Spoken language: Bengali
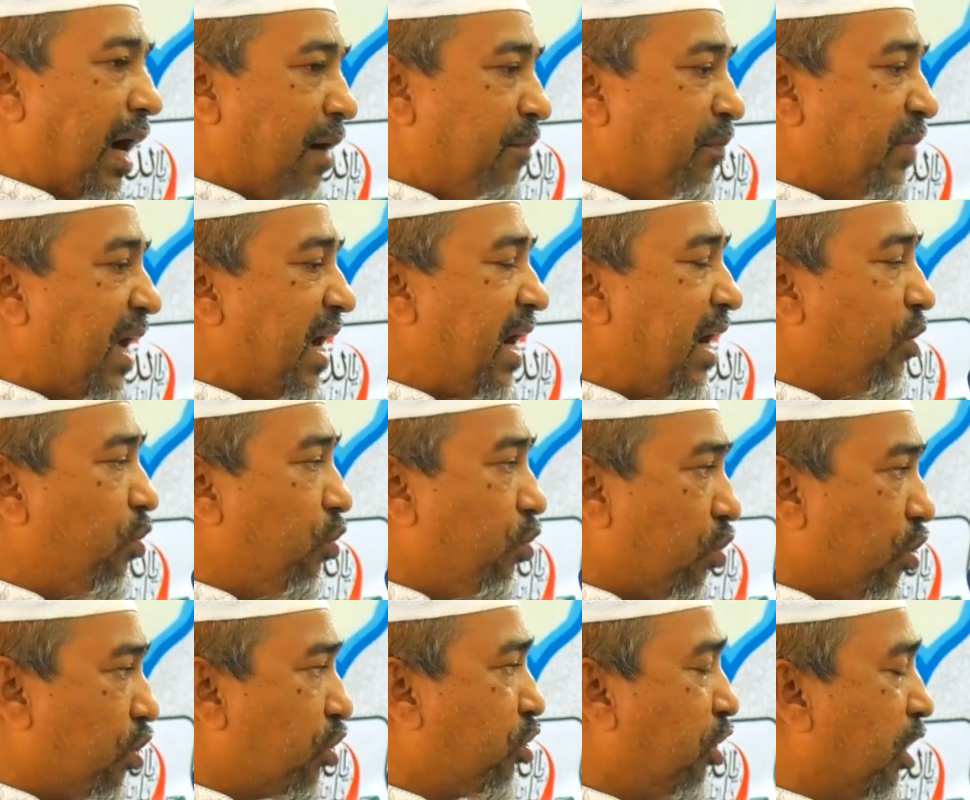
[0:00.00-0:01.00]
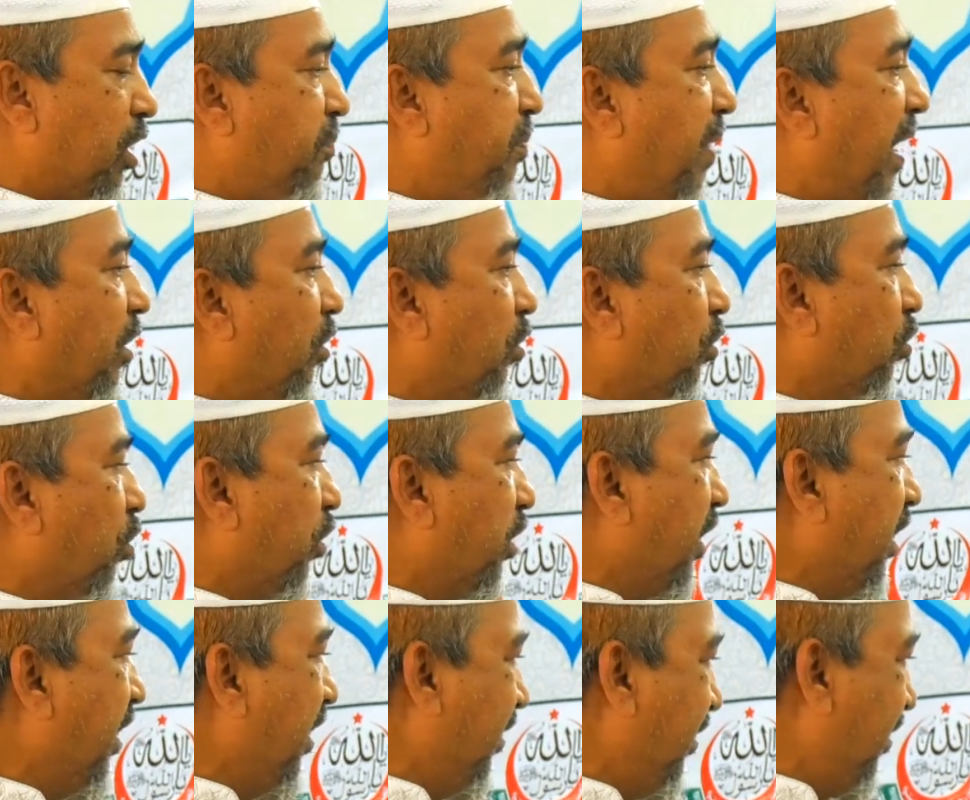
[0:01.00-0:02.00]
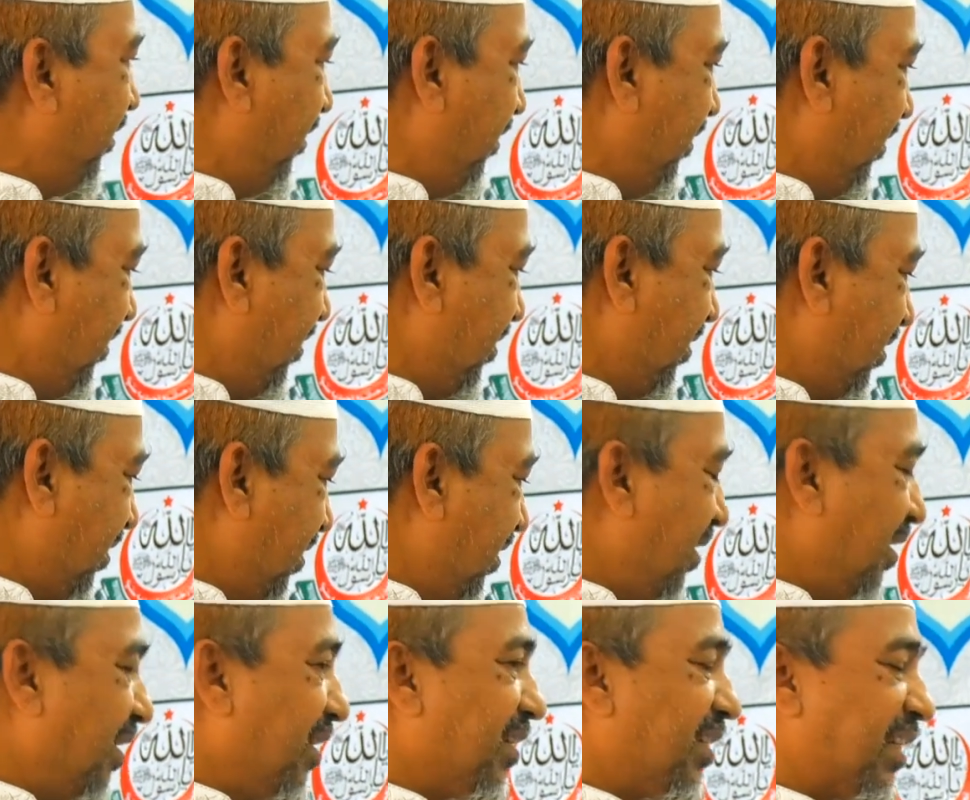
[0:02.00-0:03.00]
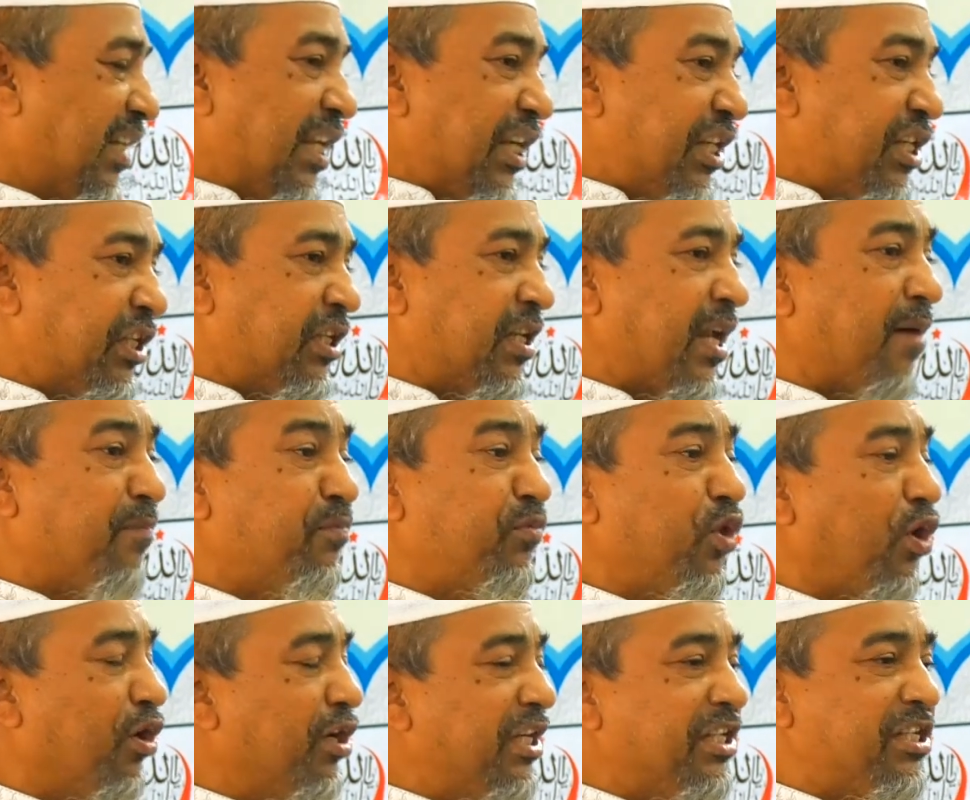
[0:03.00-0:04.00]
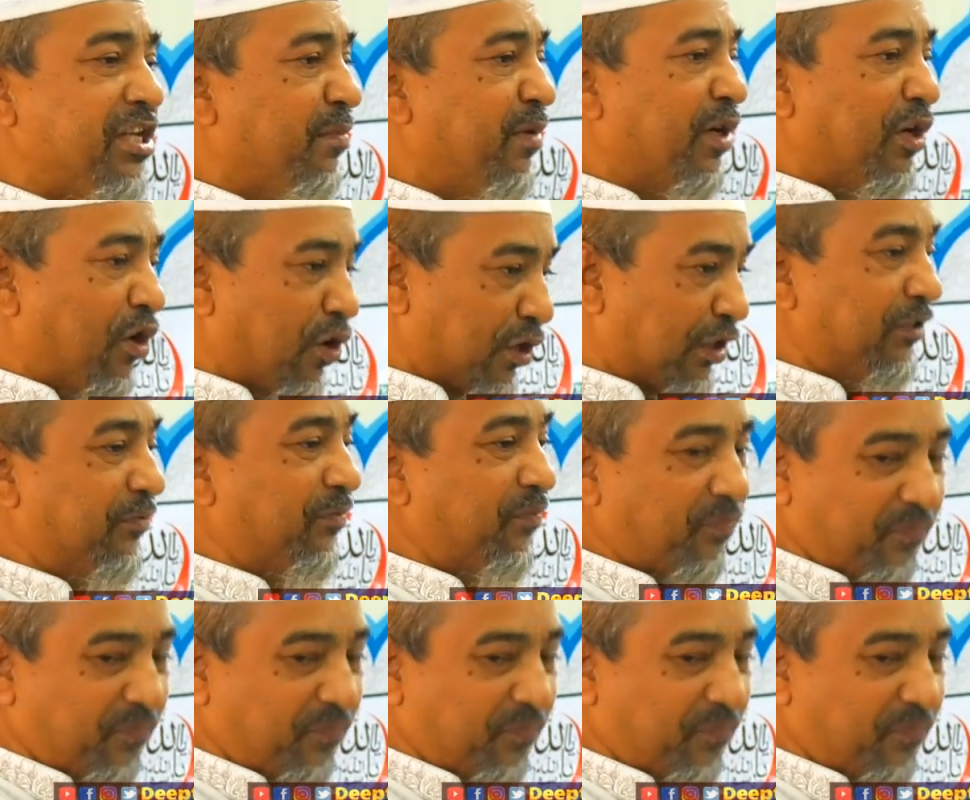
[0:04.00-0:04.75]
আমরা ওরস্বরী শরীফ পালন করি খ্রিস্টাব্দ হিসেবে নয়